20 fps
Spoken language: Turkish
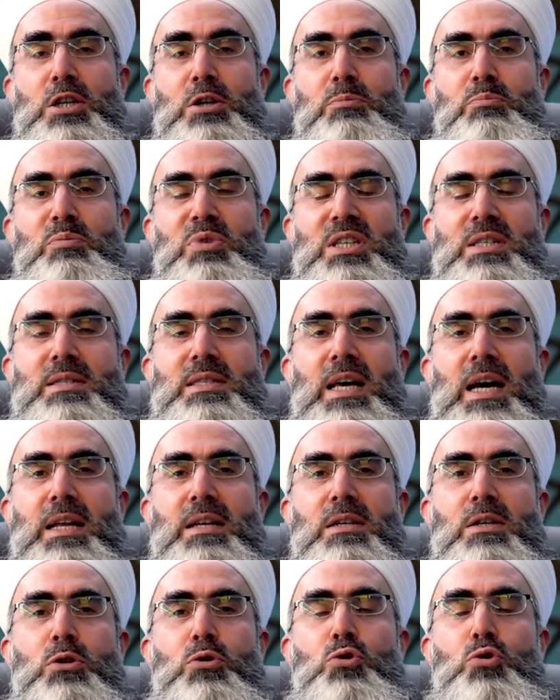
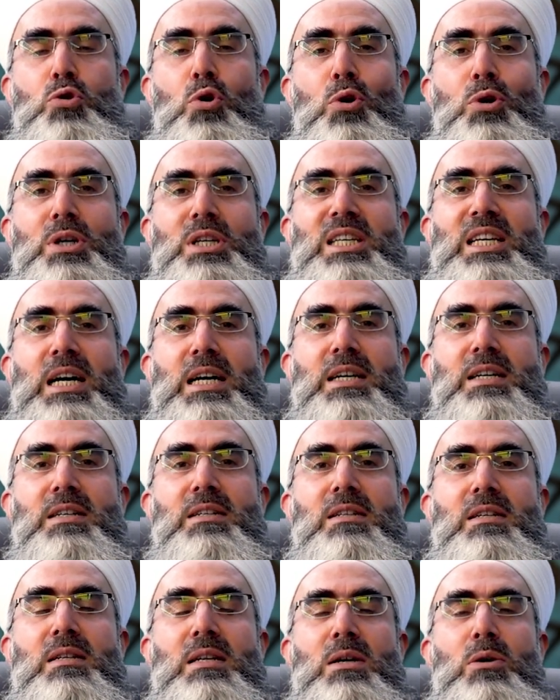bizden çok
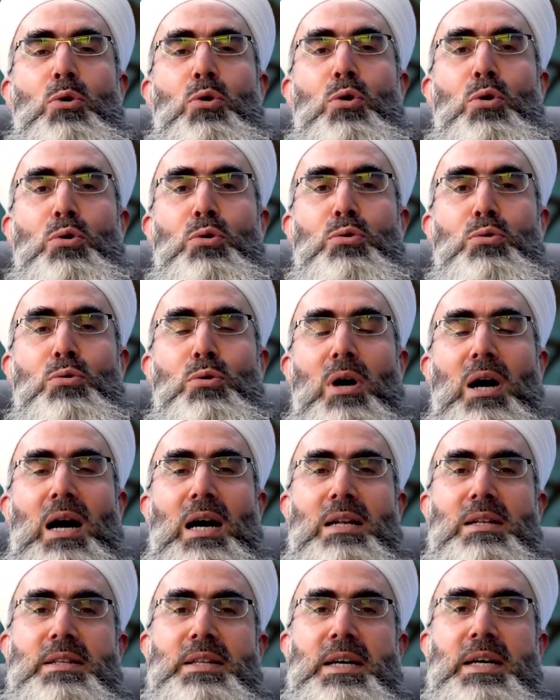yakın olduğu
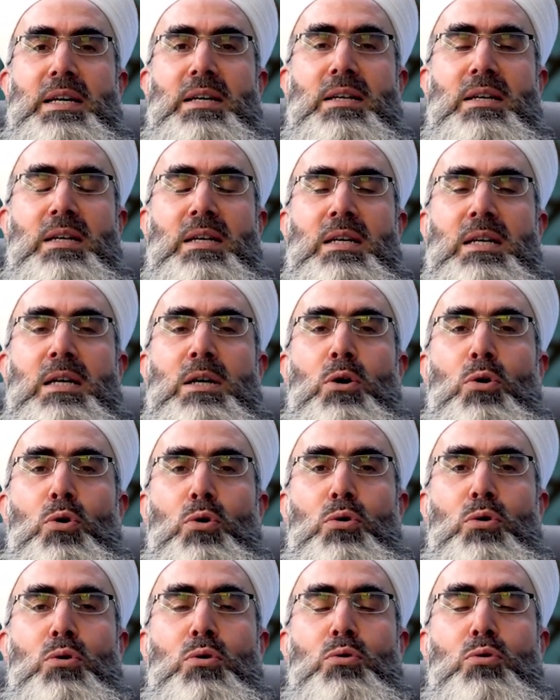halde
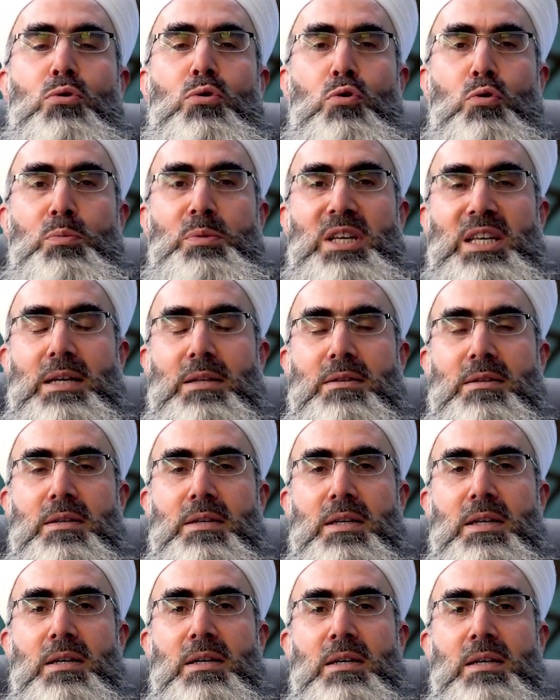onun
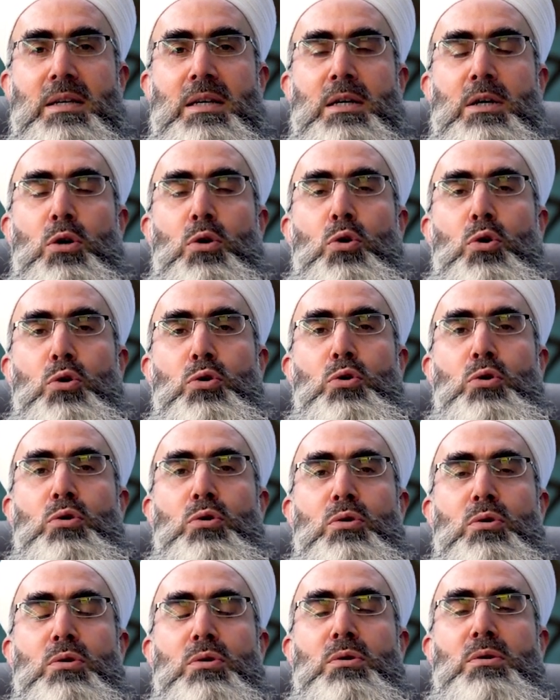kurbiyetini,
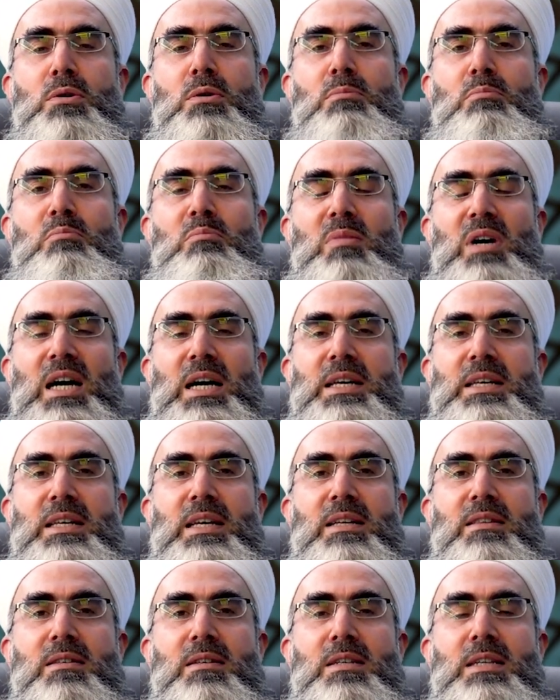onun
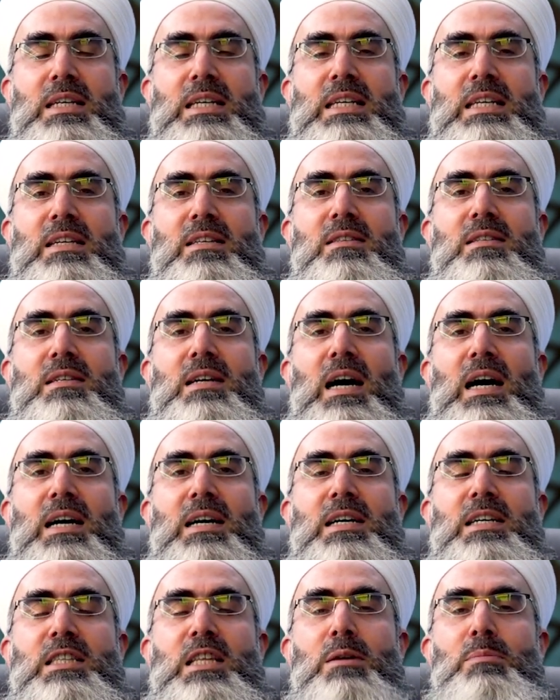mahiyetini idrak
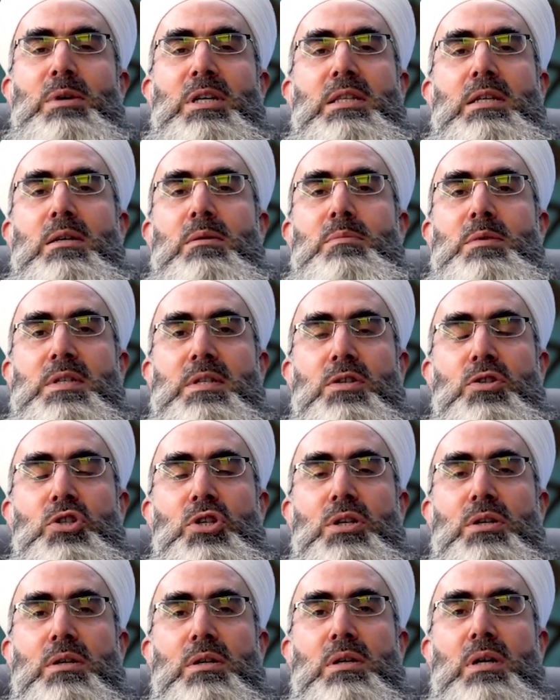edemediğimiz
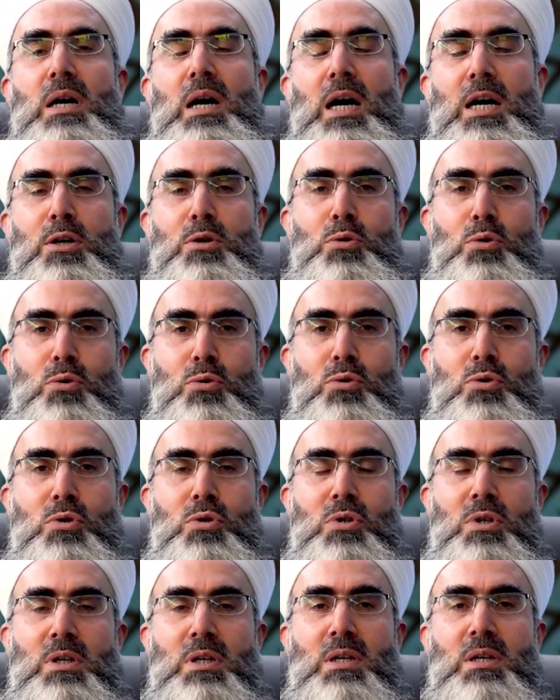için arıyoruz.